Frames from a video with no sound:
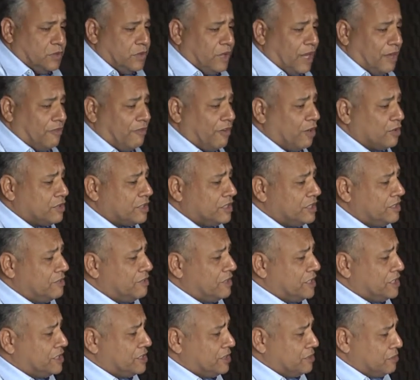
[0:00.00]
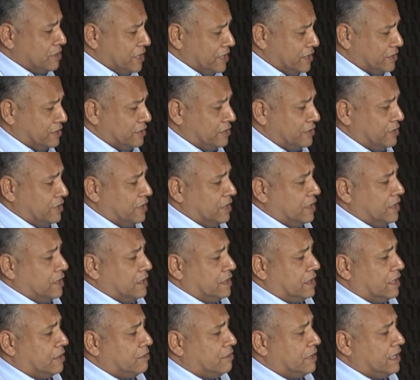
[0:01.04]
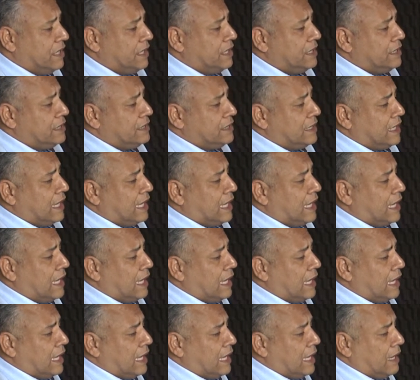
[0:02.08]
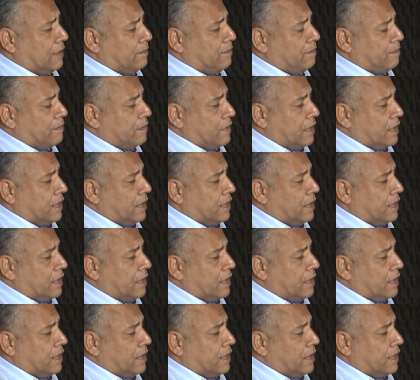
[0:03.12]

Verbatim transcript: a falta de investimentos também na